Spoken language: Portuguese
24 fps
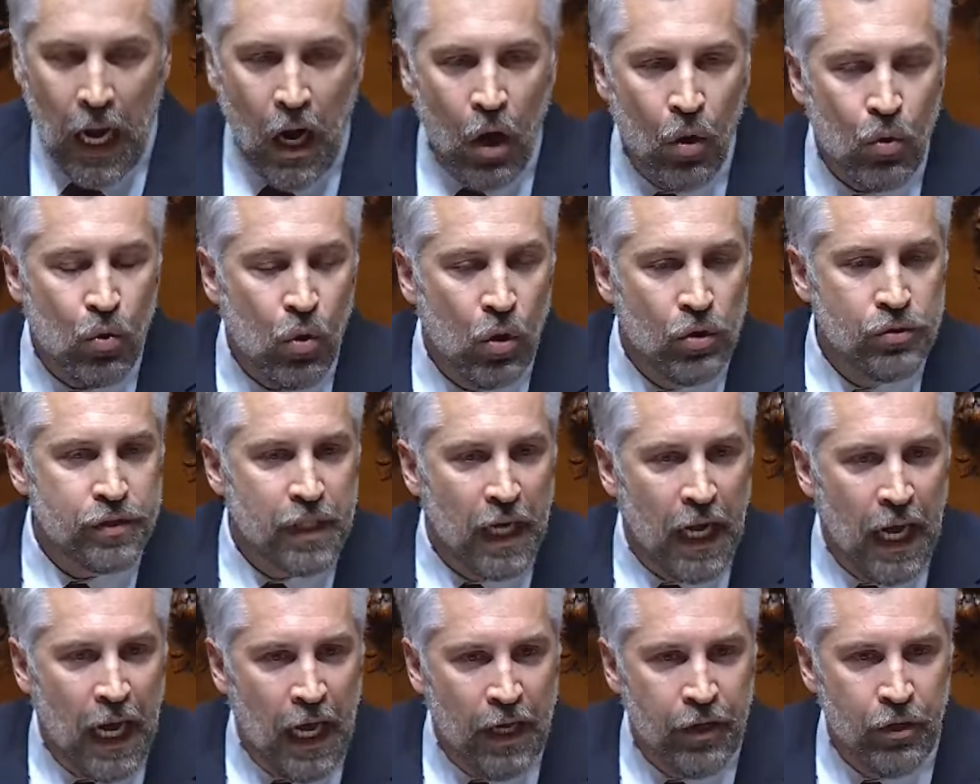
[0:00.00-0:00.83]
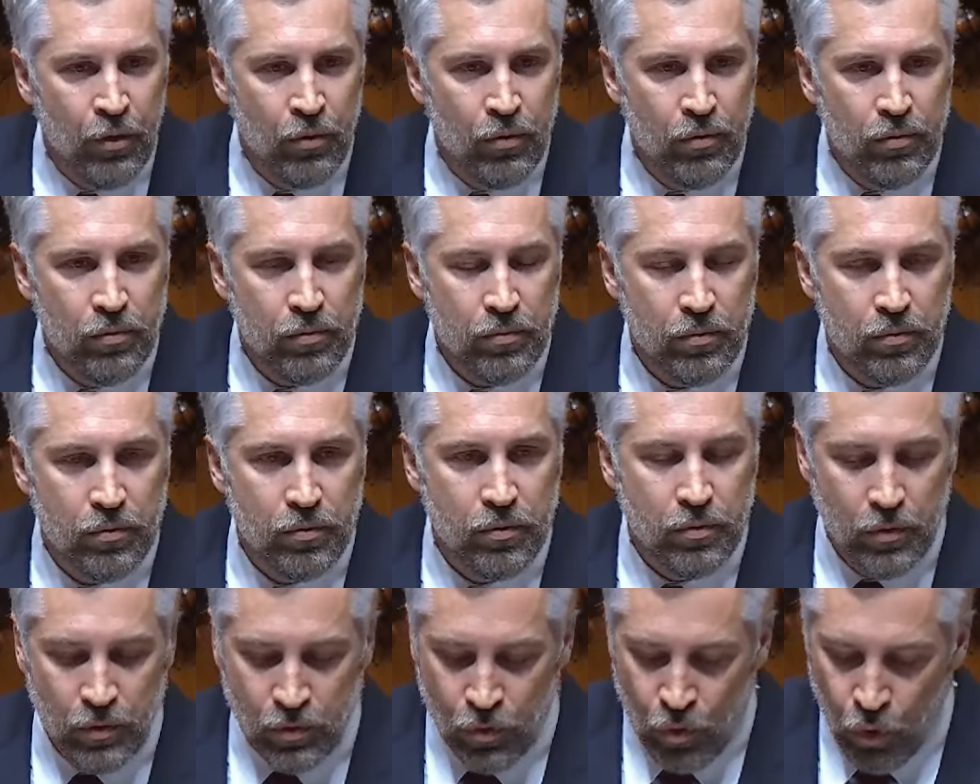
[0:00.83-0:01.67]
Ao contrário
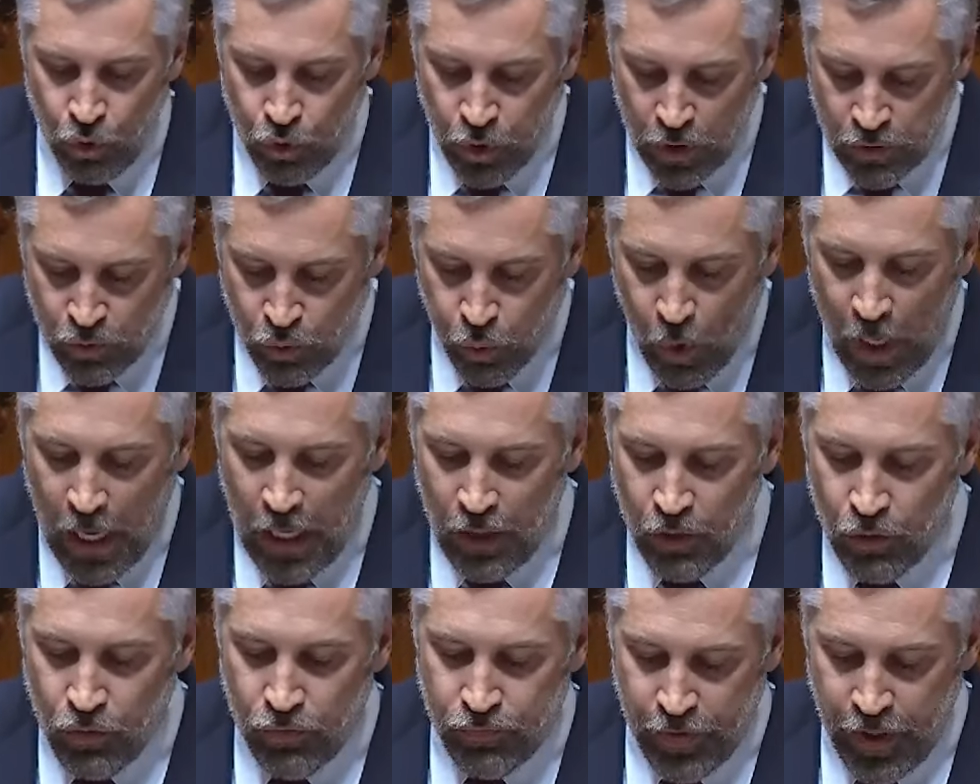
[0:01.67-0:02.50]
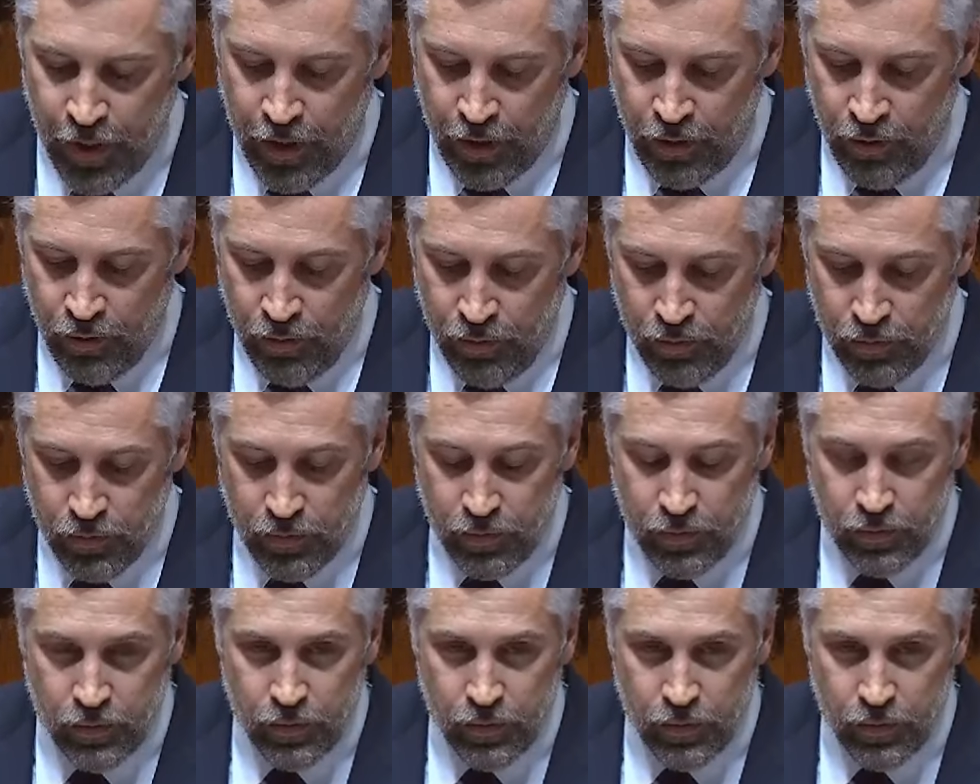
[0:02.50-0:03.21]
do atual governo,